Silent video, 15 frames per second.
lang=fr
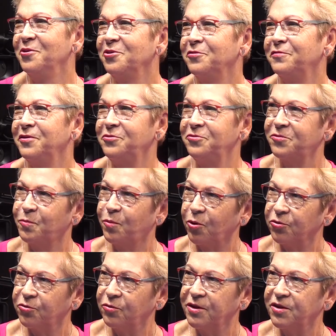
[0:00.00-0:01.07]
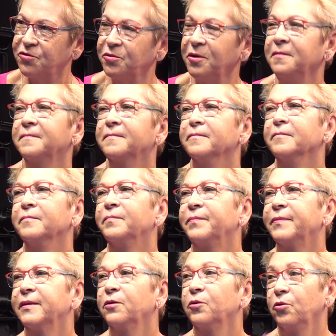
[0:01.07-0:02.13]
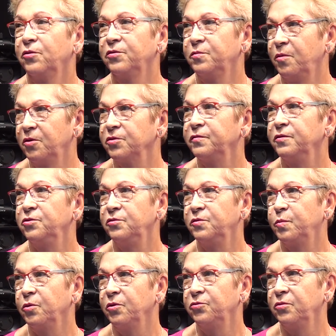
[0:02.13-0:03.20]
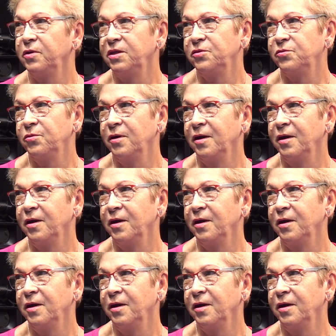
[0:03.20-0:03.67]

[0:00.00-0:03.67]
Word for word: fais du sport tous les jours. Heureusement, je fais du sport tous les jours.